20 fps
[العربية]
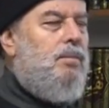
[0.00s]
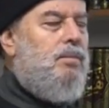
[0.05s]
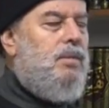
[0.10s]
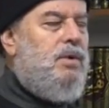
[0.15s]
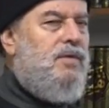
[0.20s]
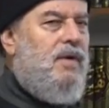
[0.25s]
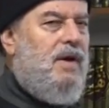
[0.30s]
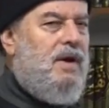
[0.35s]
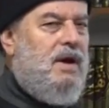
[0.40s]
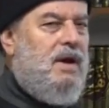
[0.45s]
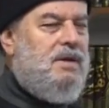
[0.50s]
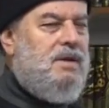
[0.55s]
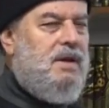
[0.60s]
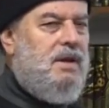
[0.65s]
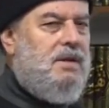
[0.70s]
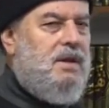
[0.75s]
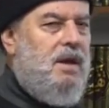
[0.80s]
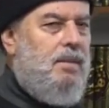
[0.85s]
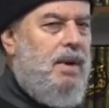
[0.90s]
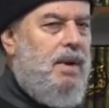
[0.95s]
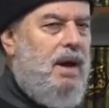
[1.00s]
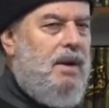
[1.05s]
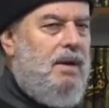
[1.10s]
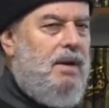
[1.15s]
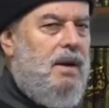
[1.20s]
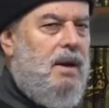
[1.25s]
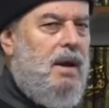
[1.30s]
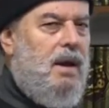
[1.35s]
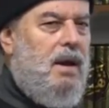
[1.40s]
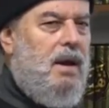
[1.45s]
مش فقط
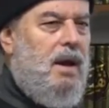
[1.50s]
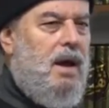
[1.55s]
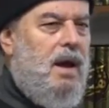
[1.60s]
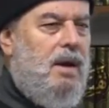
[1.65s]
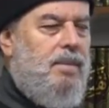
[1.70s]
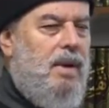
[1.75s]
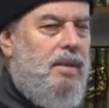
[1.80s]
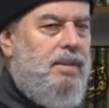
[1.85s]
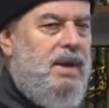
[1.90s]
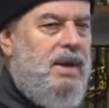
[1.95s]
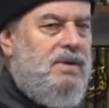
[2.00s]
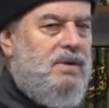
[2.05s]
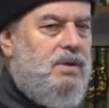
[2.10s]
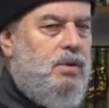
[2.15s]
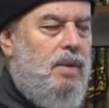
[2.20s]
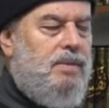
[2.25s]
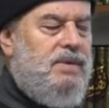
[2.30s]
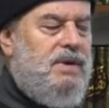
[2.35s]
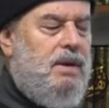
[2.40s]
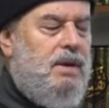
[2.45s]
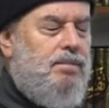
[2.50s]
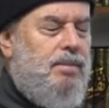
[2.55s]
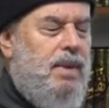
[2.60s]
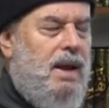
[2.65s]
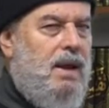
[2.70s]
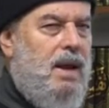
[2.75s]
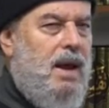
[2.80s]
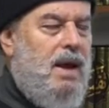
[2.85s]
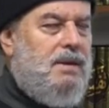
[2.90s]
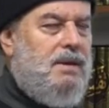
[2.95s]
طبعا 456
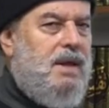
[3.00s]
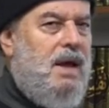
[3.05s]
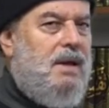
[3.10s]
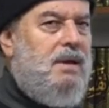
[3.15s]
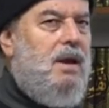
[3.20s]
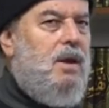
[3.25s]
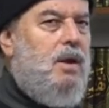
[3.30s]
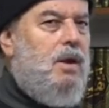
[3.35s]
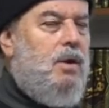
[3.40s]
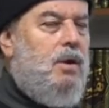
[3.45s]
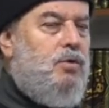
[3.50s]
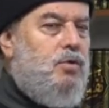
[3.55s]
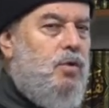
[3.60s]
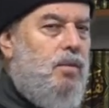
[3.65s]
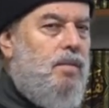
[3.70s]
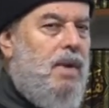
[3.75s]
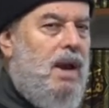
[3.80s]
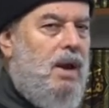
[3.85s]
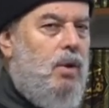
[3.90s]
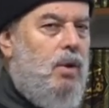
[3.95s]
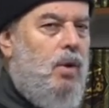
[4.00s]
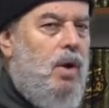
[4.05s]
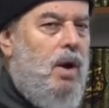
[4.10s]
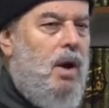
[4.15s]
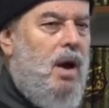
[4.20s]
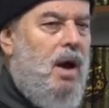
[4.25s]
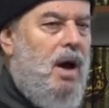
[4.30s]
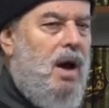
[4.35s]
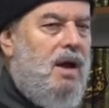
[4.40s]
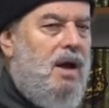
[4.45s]
بل أيضا جمله
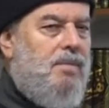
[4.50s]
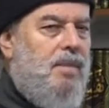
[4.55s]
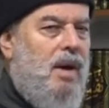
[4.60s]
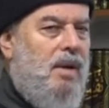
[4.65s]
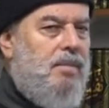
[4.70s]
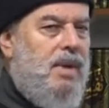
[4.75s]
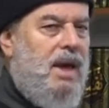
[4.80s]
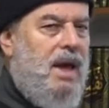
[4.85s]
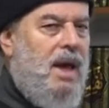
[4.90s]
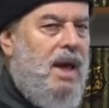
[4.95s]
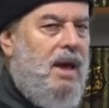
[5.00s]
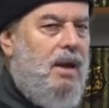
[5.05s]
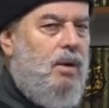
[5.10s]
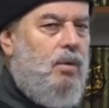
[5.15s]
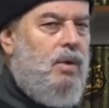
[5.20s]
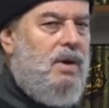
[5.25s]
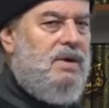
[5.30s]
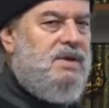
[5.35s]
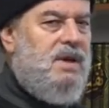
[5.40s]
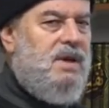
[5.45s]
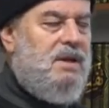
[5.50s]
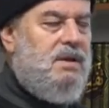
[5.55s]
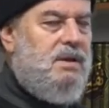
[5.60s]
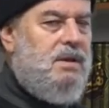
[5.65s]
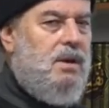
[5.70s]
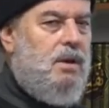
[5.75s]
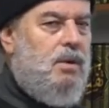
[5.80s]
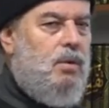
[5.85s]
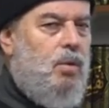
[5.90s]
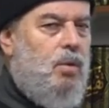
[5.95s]

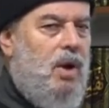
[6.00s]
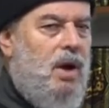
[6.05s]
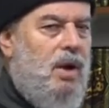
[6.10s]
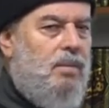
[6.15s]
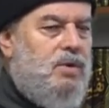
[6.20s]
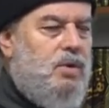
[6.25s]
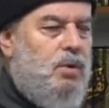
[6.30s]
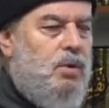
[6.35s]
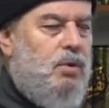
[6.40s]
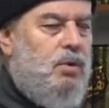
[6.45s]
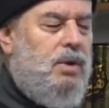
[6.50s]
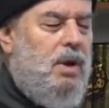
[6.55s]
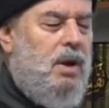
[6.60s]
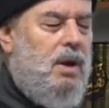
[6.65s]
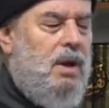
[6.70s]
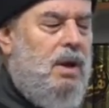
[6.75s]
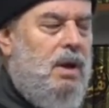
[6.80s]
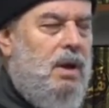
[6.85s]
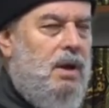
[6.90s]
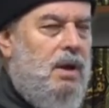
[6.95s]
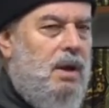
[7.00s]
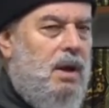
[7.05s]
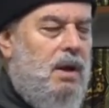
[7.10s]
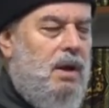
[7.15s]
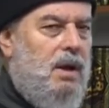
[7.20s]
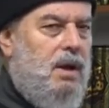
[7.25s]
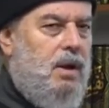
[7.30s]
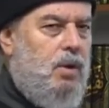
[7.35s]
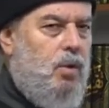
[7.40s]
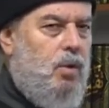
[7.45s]
456
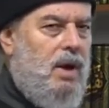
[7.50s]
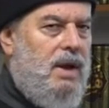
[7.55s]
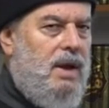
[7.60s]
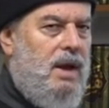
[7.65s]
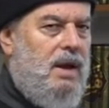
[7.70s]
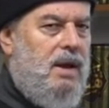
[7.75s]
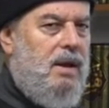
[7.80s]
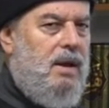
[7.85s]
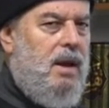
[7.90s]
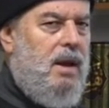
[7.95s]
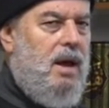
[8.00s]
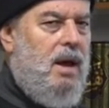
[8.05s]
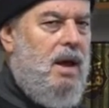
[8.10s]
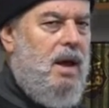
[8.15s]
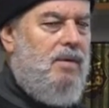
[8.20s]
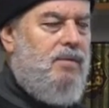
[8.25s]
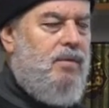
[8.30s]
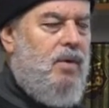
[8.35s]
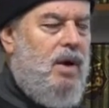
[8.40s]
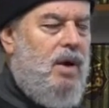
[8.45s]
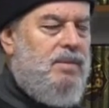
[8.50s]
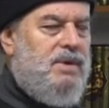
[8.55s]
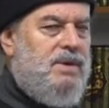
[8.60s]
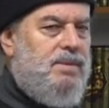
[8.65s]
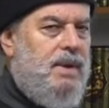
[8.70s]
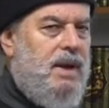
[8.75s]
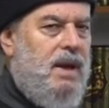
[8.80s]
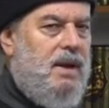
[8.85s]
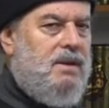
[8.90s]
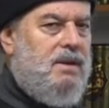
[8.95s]
اللي هو يعني
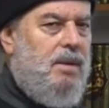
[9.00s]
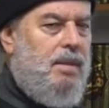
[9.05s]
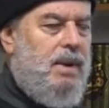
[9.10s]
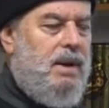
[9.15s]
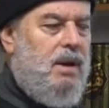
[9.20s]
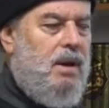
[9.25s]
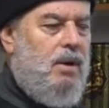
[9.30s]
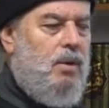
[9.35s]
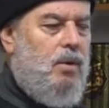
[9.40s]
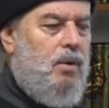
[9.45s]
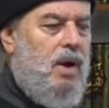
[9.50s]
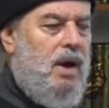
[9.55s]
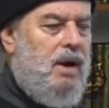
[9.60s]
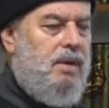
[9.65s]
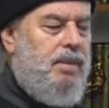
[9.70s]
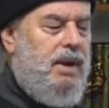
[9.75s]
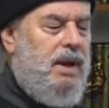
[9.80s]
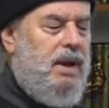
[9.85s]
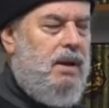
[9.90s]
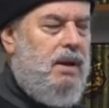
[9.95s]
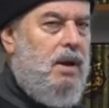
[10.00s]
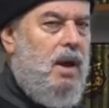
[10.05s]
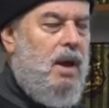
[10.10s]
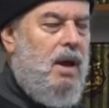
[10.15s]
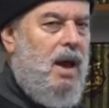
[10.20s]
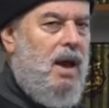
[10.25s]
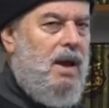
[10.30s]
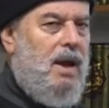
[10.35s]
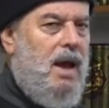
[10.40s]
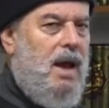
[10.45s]
1548
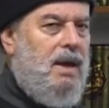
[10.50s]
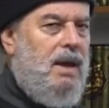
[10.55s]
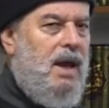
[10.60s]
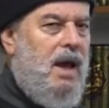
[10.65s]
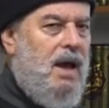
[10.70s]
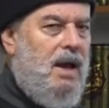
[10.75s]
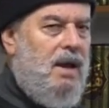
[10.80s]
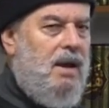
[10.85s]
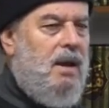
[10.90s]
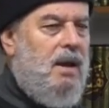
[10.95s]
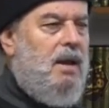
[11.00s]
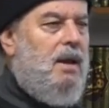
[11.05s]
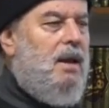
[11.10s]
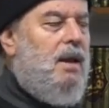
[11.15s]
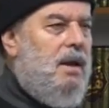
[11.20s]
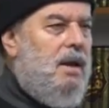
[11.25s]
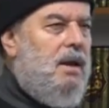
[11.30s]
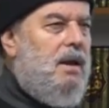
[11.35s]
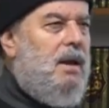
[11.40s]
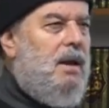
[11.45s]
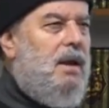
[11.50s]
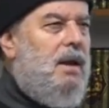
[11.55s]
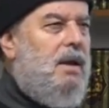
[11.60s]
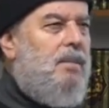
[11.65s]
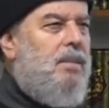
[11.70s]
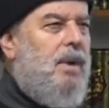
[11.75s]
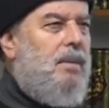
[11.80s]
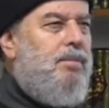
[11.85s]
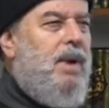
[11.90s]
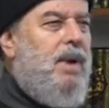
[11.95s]
على أي حال
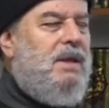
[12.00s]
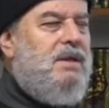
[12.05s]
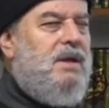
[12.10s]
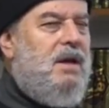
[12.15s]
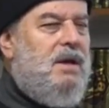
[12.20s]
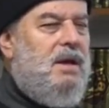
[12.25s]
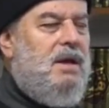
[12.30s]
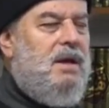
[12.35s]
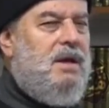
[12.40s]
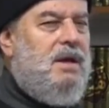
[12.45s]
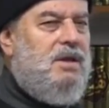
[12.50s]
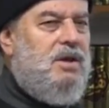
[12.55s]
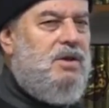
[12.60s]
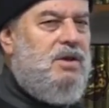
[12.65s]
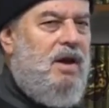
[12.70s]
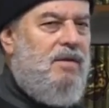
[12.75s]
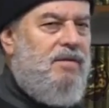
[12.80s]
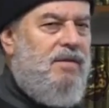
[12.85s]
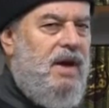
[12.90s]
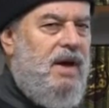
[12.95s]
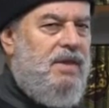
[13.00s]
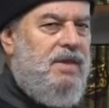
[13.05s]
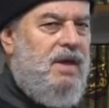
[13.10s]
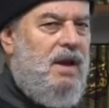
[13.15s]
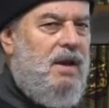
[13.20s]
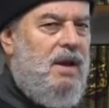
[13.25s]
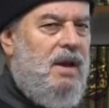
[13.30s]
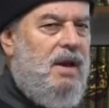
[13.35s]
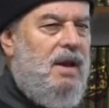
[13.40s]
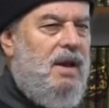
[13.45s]
آه، من بعد اكتشاف
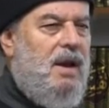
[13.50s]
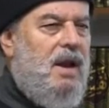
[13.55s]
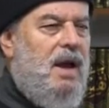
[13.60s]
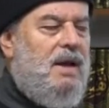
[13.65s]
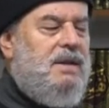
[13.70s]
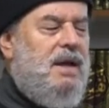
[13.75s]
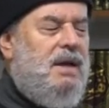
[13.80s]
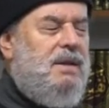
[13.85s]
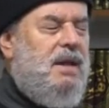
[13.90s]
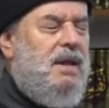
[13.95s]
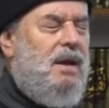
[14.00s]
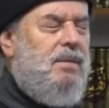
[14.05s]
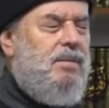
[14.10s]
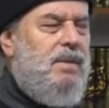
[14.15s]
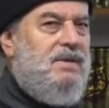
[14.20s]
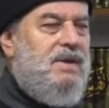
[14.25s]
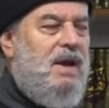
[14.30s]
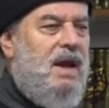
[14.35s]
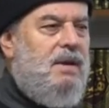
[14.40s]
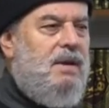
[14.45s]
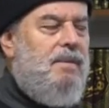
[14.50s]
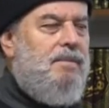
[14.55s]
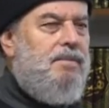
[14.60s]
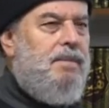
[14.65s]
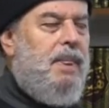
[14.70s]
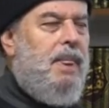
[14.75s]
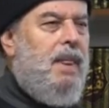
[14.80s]
هذا العدد الميزان